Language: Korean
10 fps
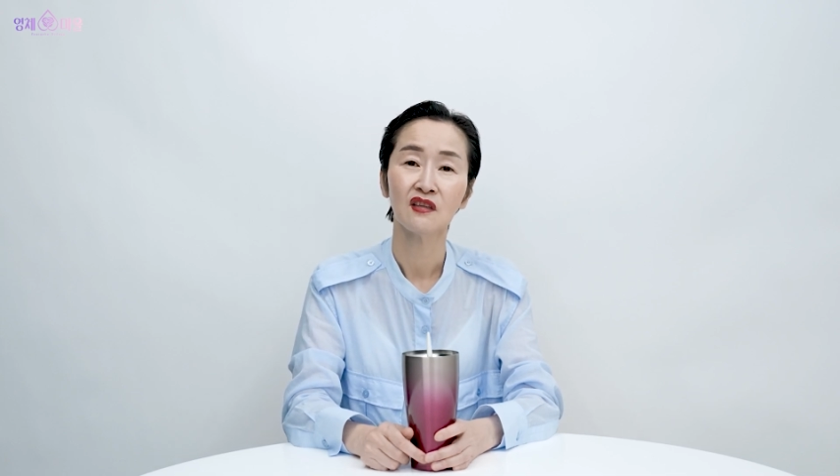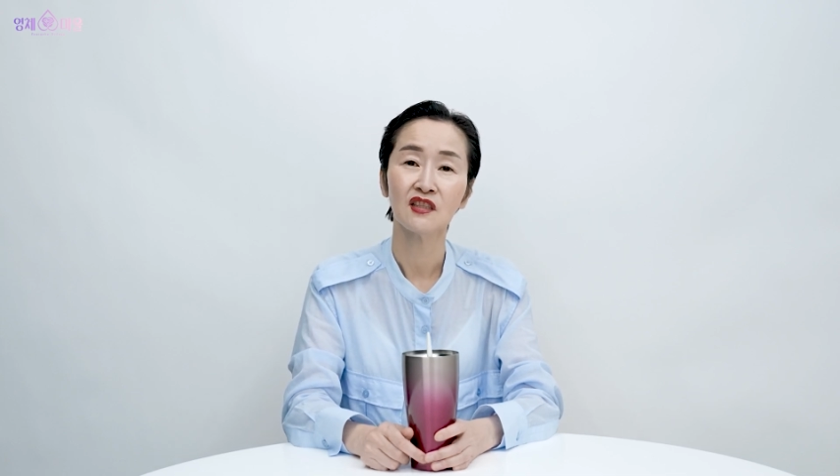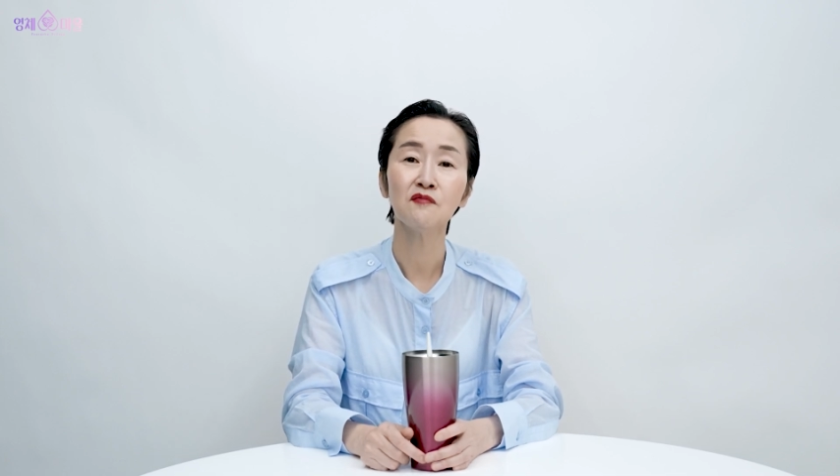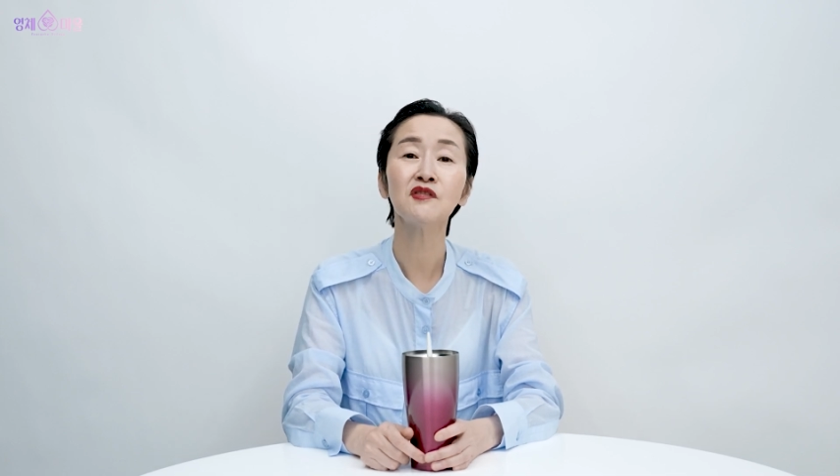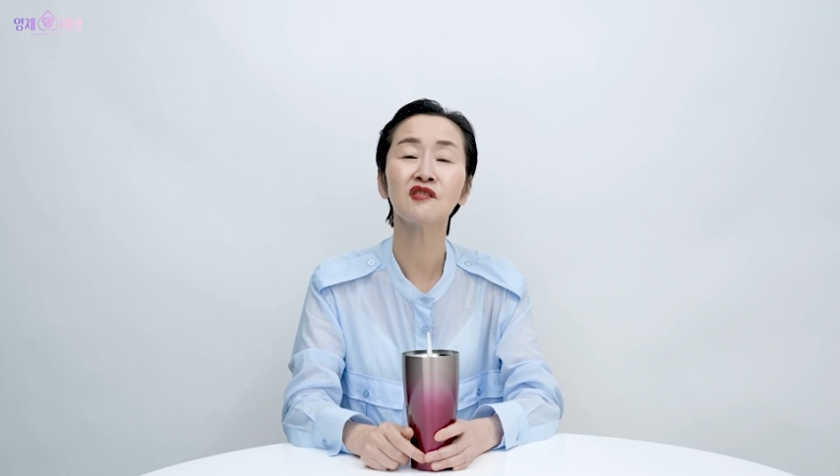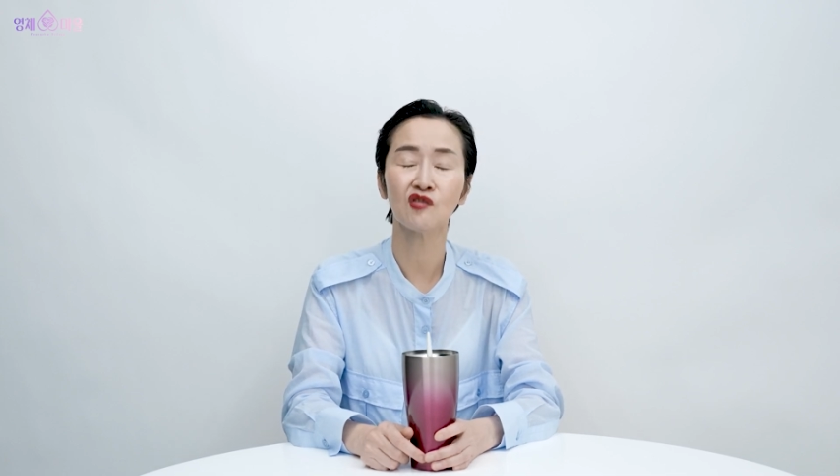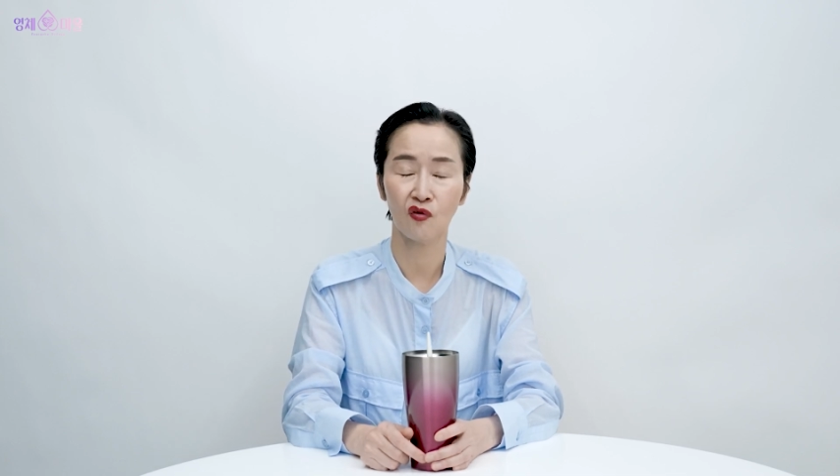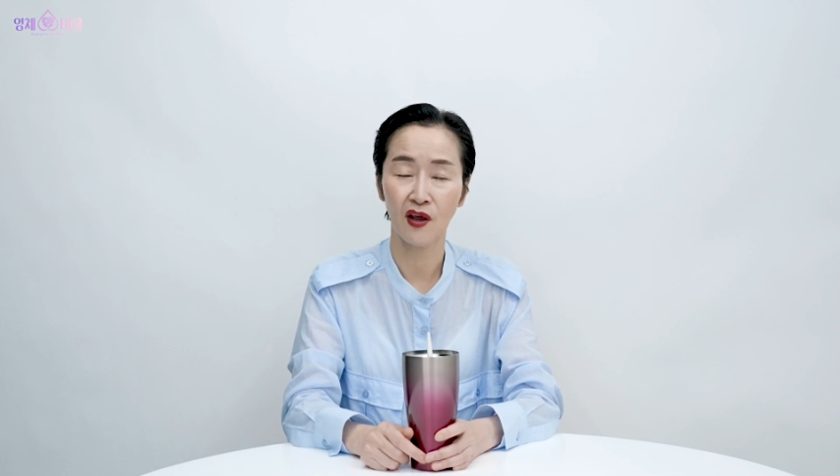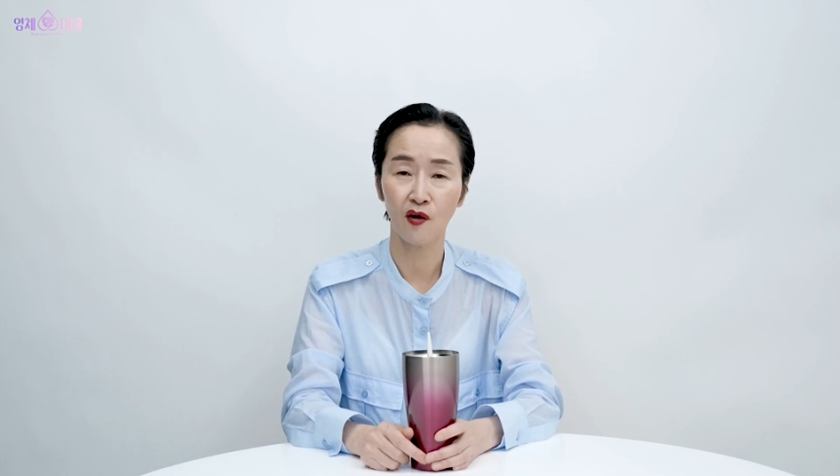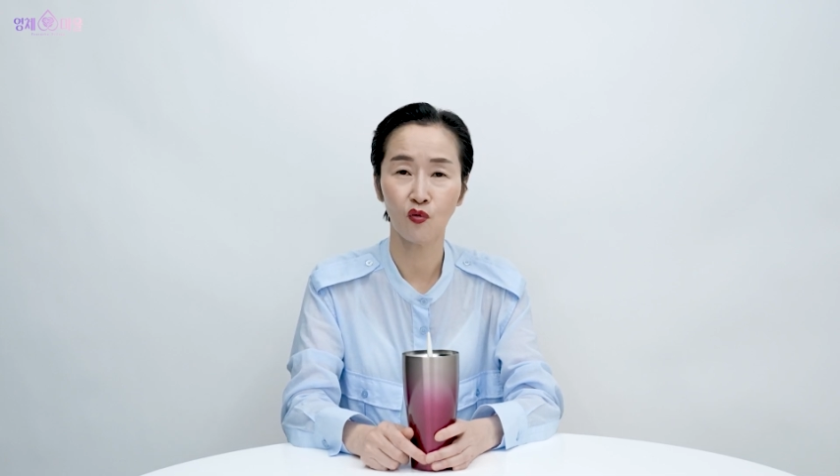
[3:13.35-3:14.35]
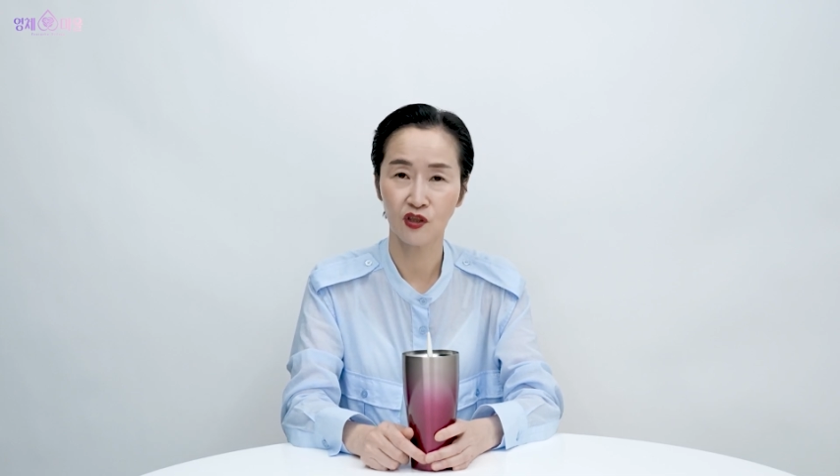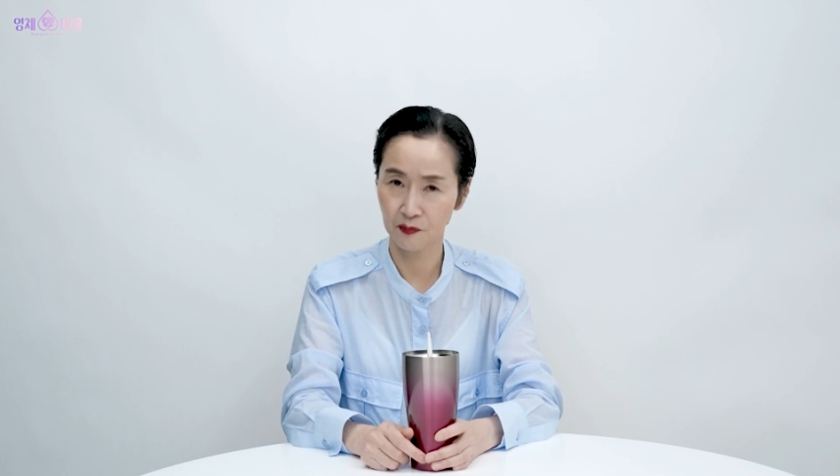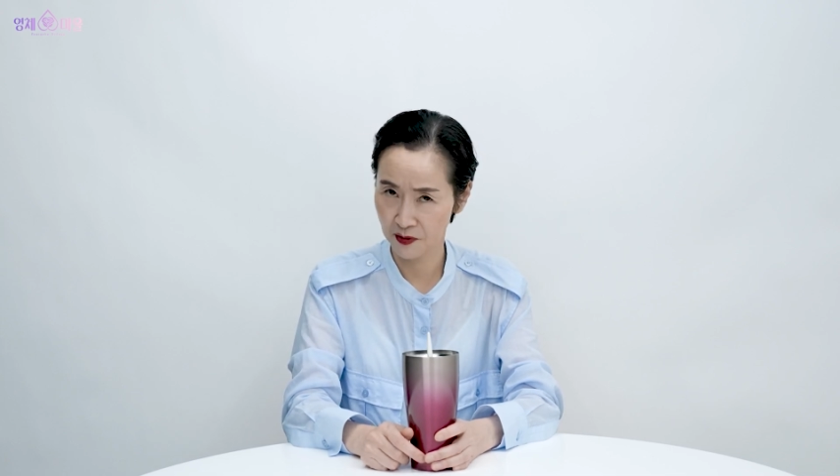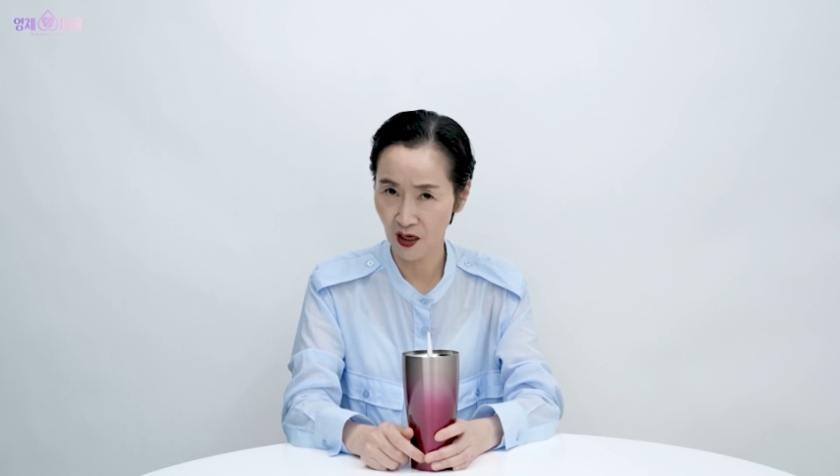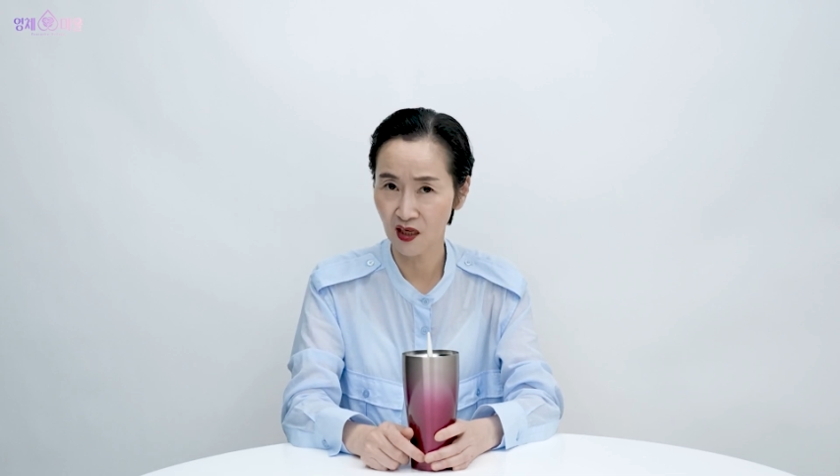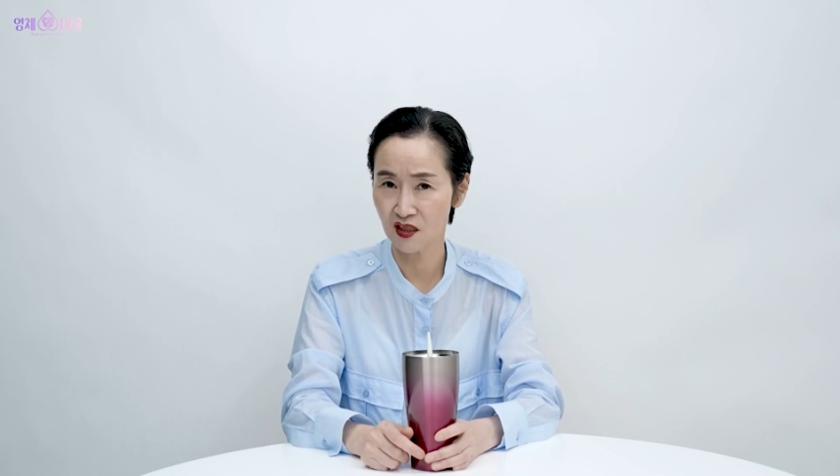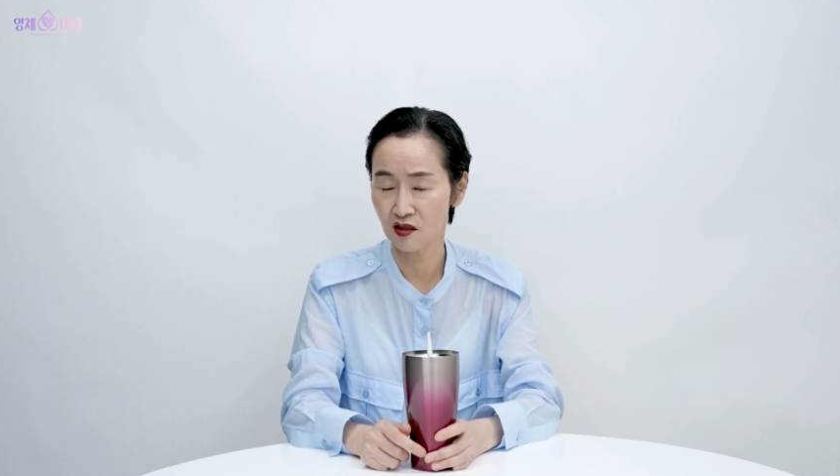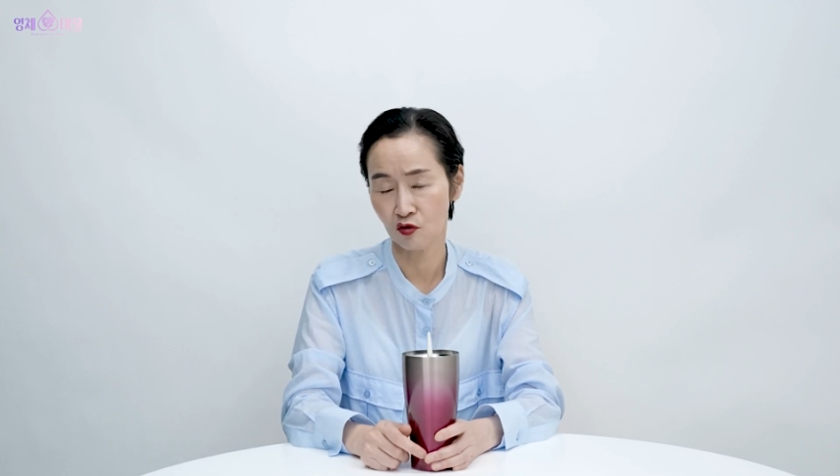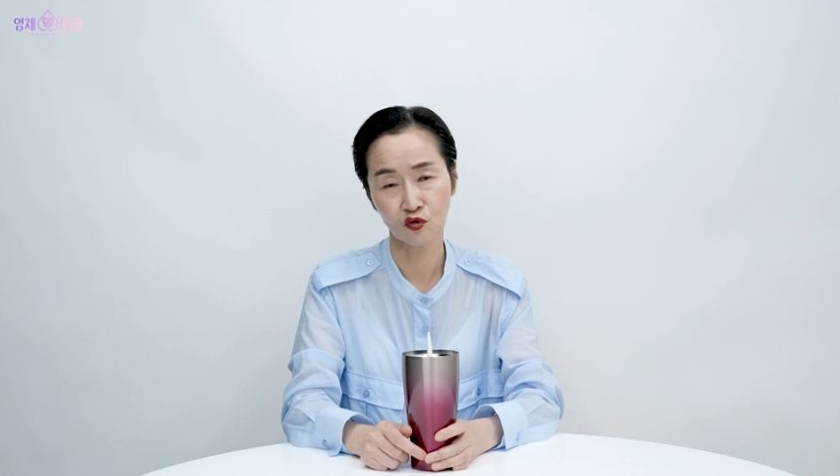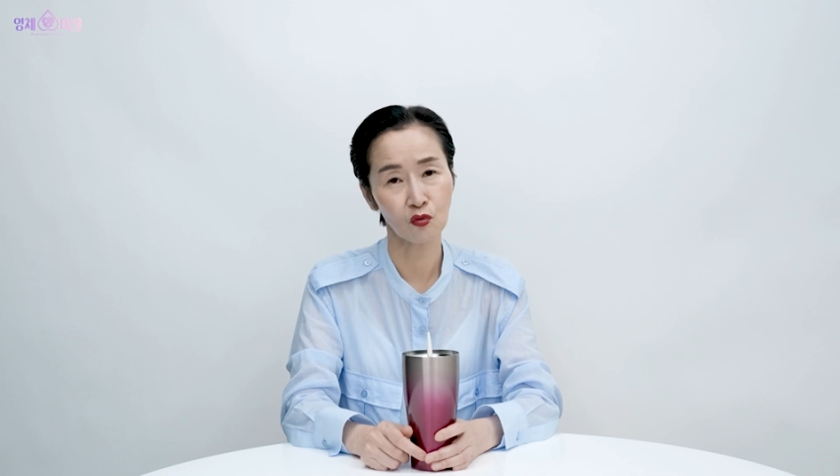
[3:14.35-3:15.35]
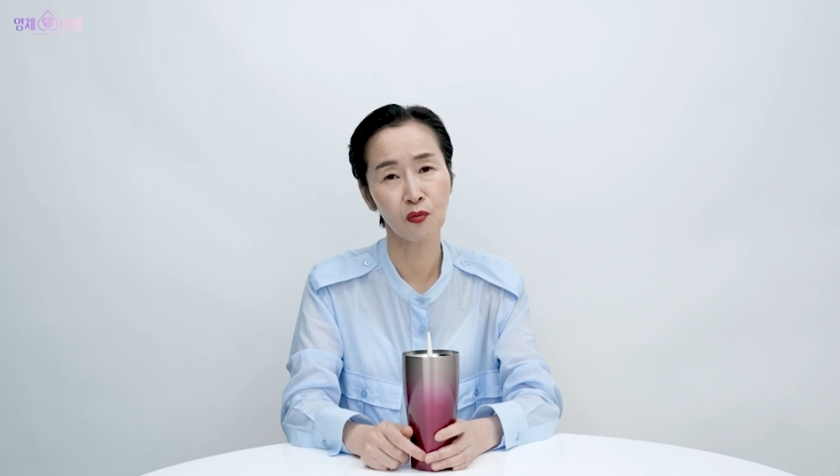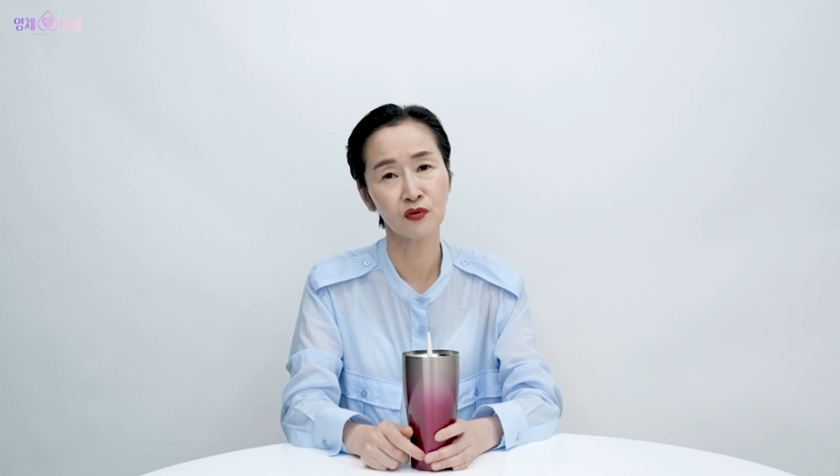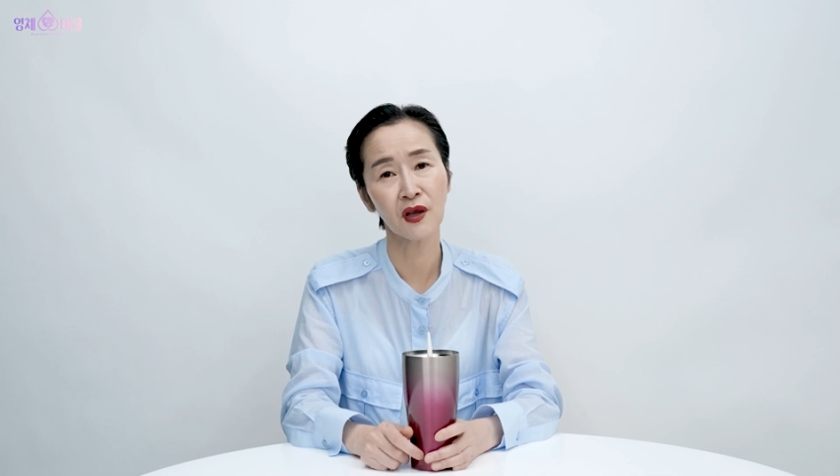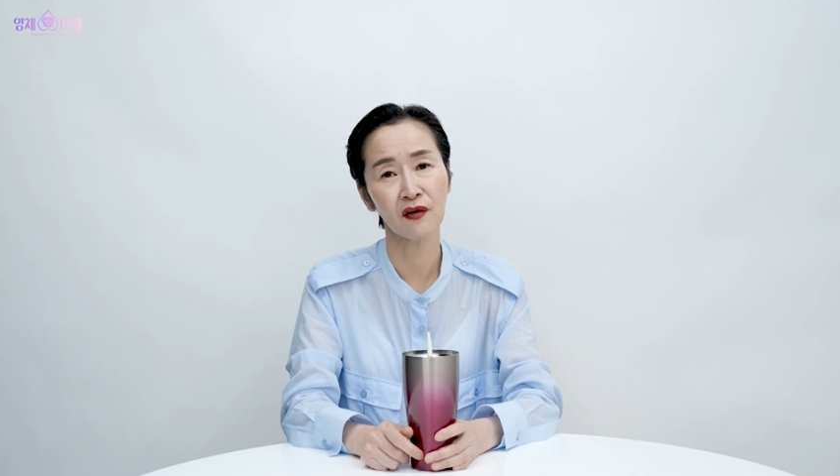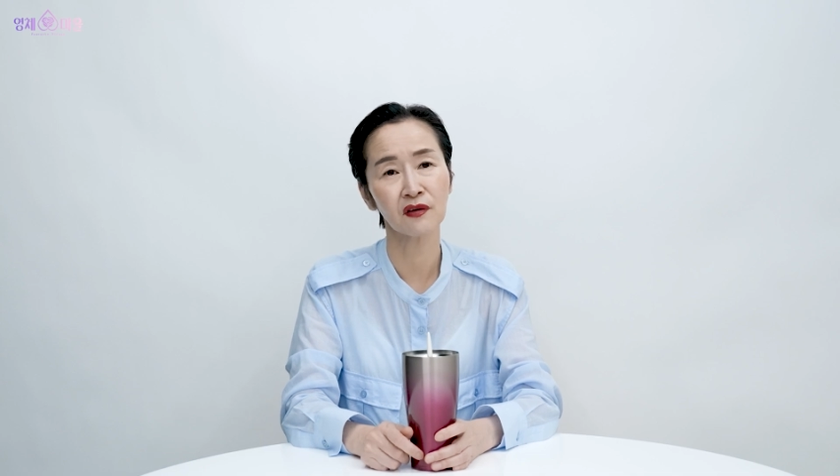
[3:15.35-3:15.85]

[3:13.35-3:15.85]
짐승성애고 집착인지를 좀 보세요.